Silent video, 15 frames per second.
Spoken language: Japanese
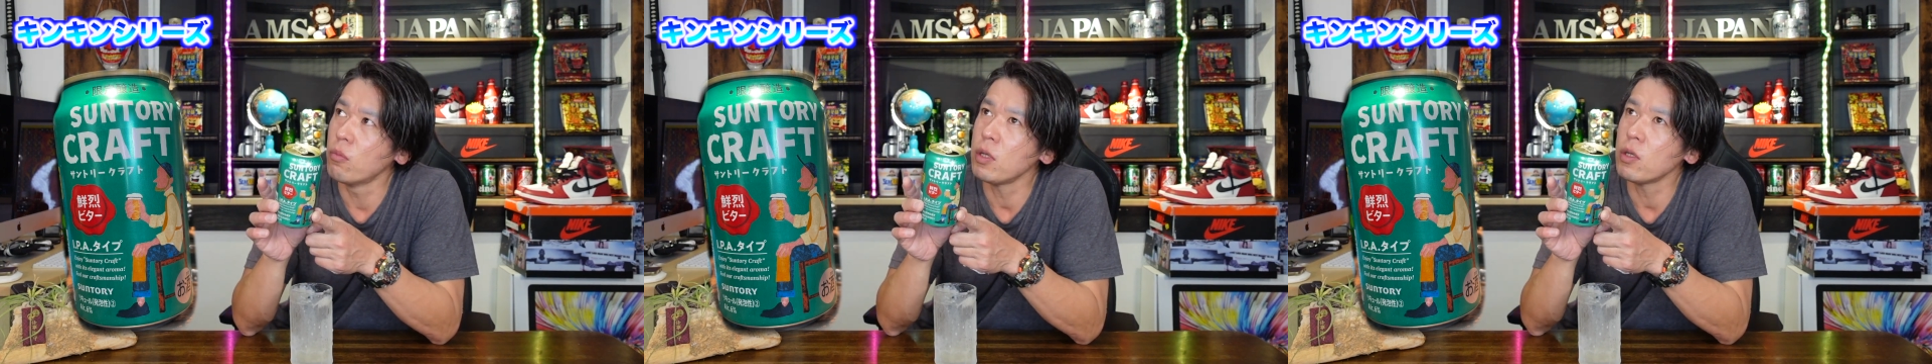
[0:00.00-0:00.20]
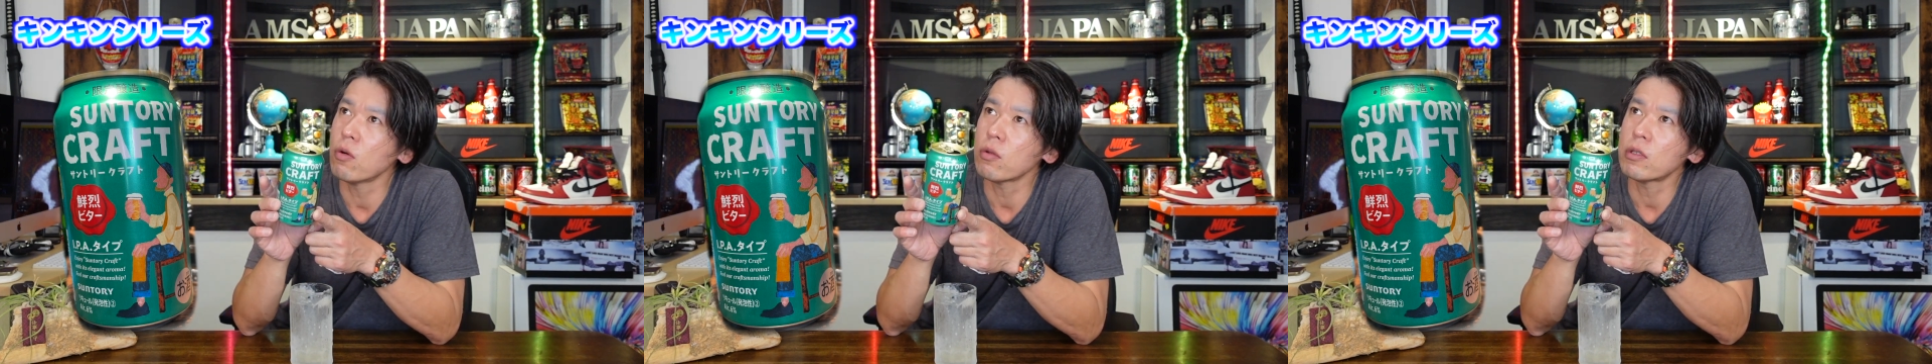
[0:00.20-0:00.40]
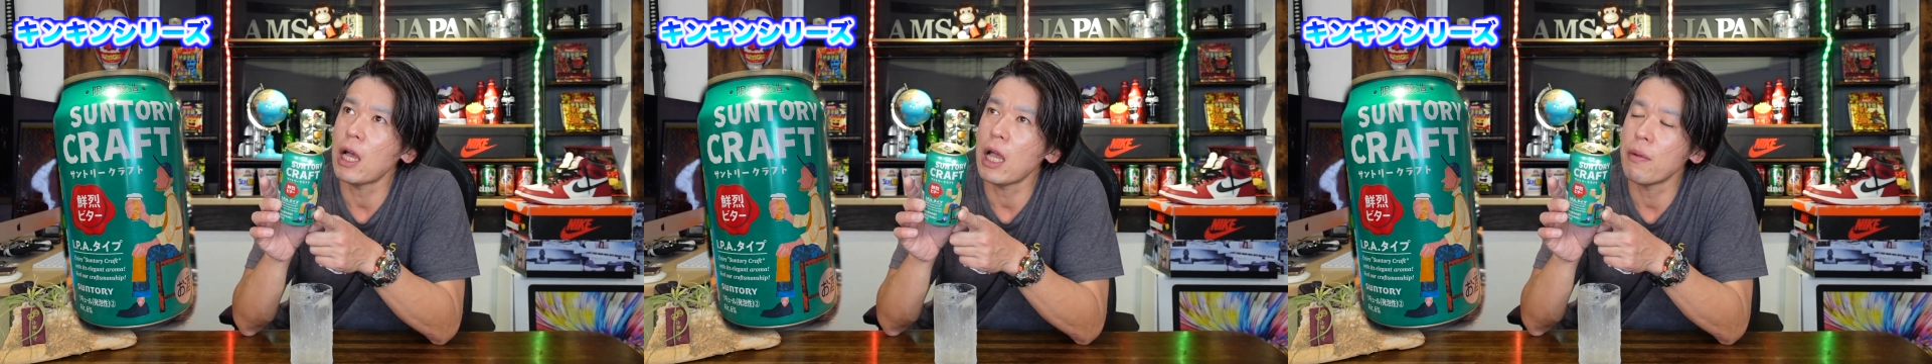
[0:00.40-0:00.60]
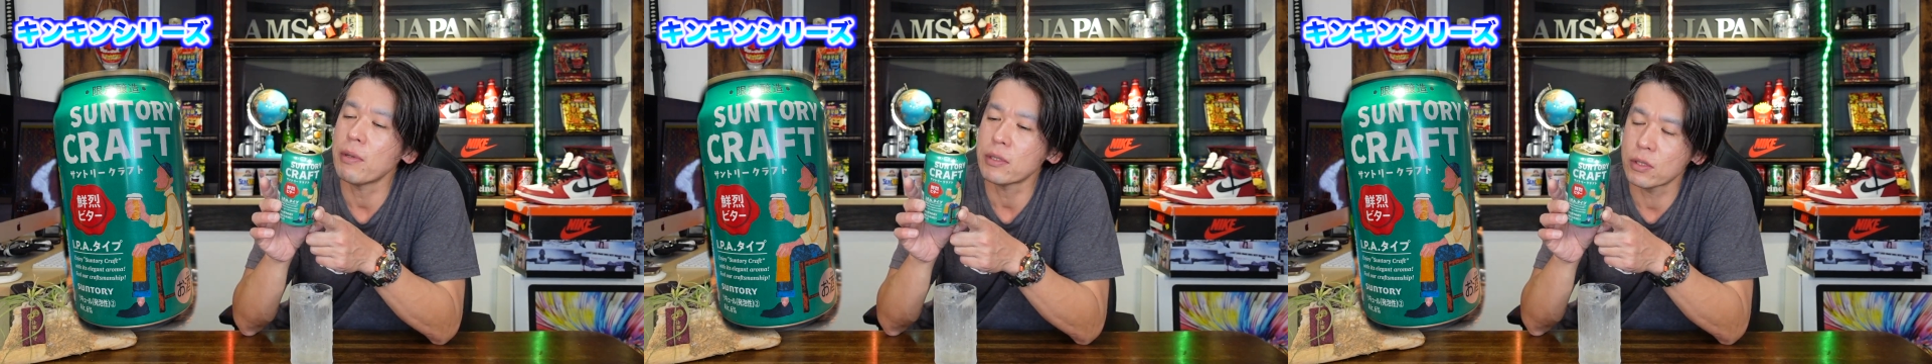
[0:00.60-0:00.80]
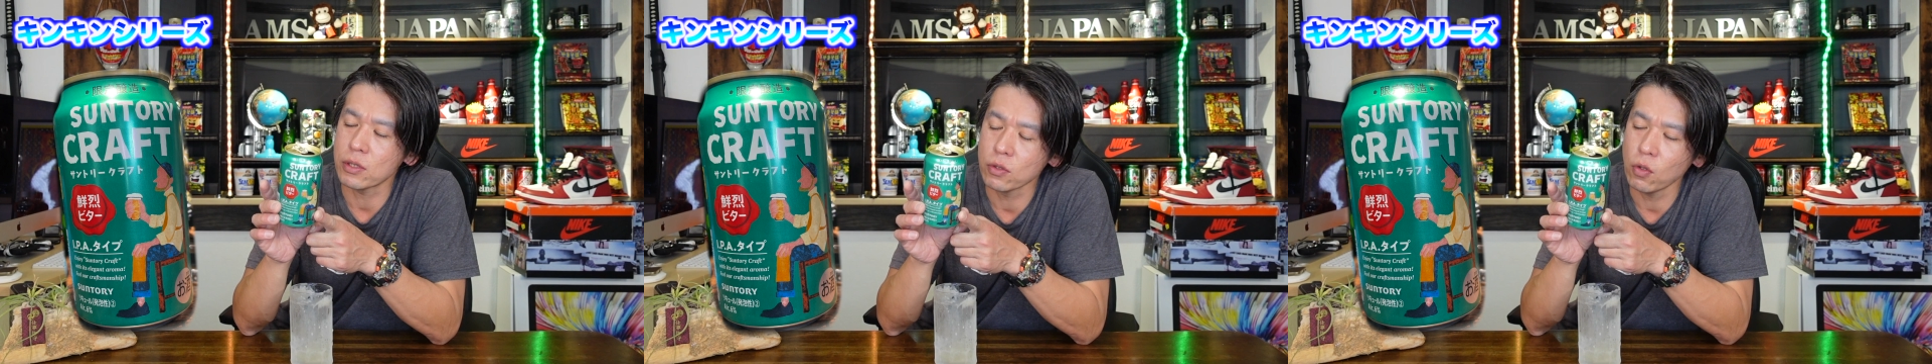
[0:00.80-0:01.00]
飲み応え
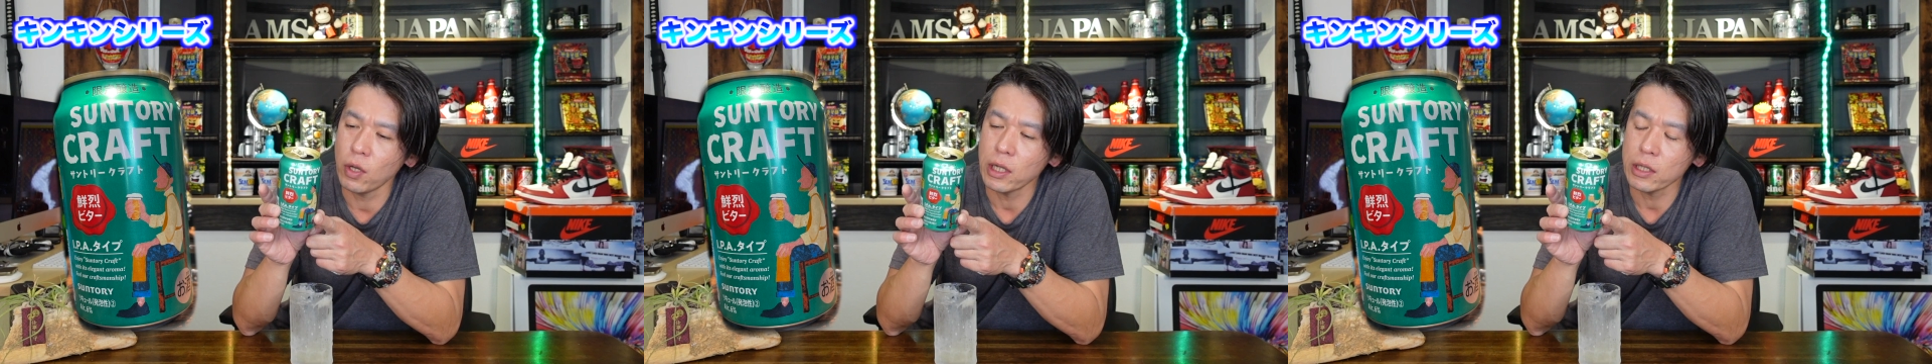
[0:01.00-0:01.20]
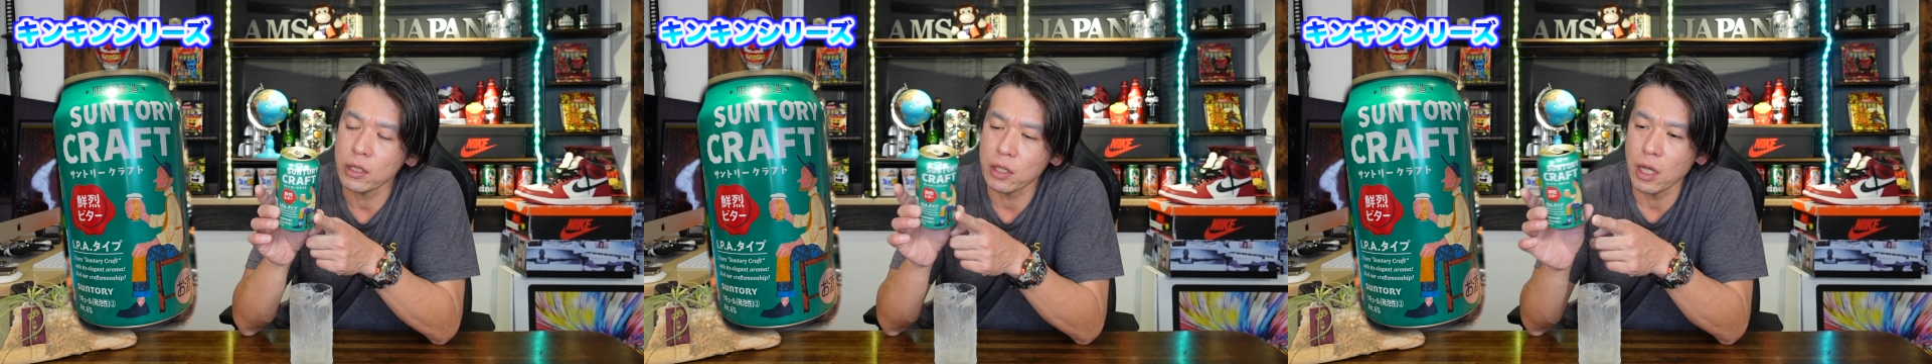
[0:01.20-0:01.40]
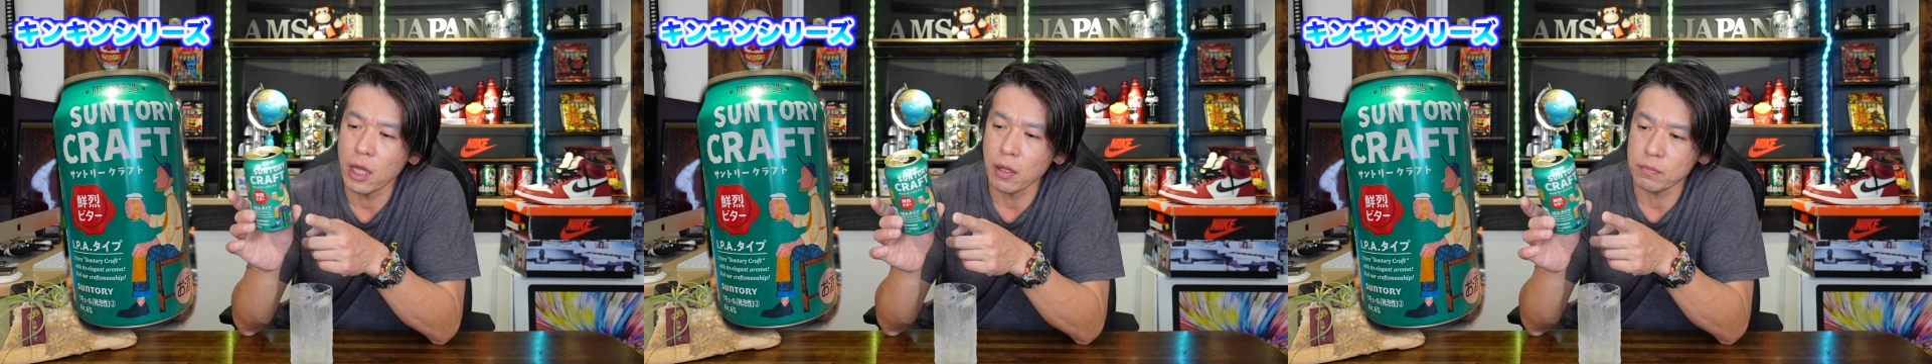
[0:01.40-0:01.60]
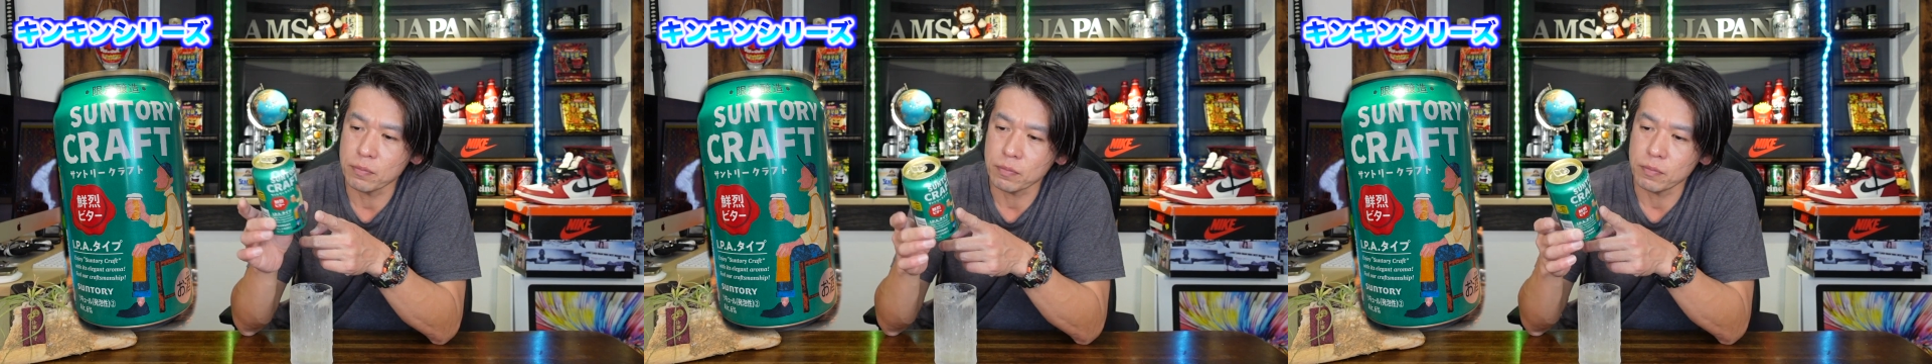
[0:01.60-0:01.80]
はすごいあって